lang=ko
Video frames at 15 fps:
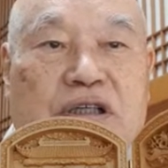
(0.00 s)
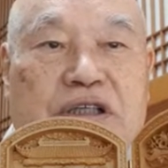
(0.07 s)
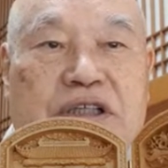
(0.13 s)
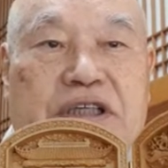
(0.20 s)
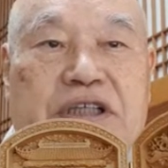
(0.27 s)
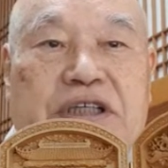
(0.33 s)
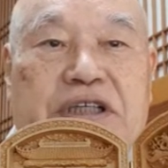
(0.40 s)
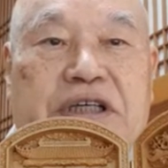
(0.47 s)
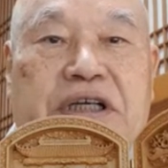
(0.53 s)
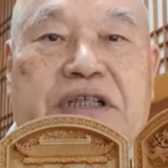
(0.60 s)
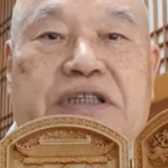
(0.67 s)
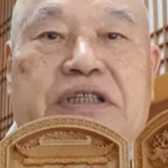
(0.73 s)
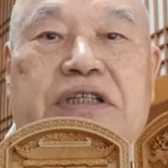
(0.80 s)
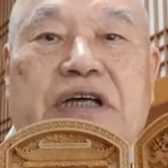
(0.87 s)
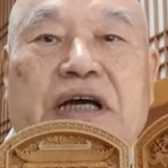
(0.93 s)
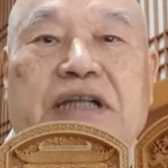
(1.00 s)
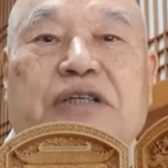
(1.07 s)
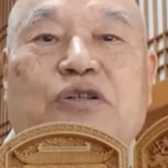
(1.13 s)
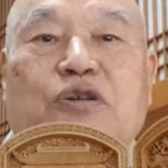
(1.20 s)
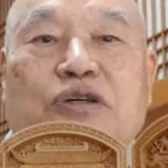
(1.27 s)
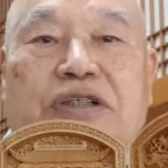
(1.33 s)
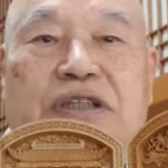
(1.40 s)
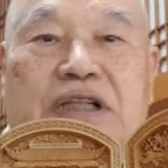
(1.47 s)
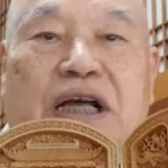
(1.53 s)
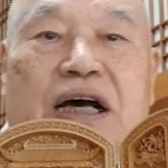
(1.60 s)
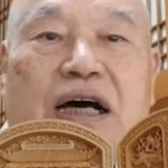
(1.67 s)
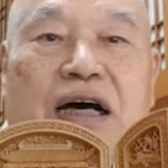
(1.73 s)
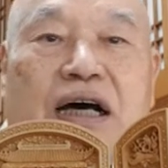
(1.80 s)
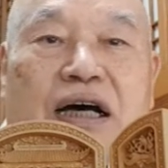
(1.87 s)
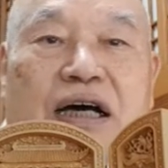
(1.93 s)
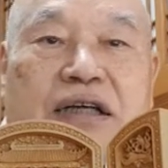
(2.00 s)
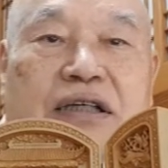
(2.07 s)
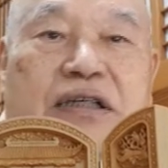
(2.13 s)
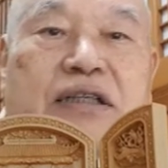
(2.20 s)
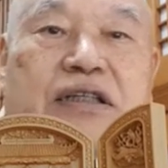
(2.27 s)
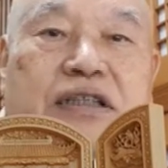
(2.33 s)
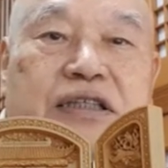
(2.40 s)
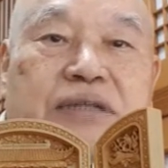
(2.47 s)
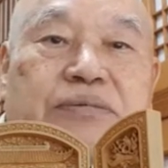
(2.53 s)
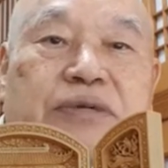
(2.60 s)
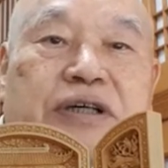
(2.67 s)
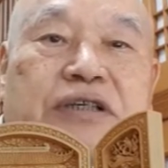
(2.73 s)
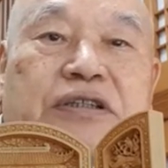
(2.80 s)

기억해서 가지고 있다 그런 뜻입니다.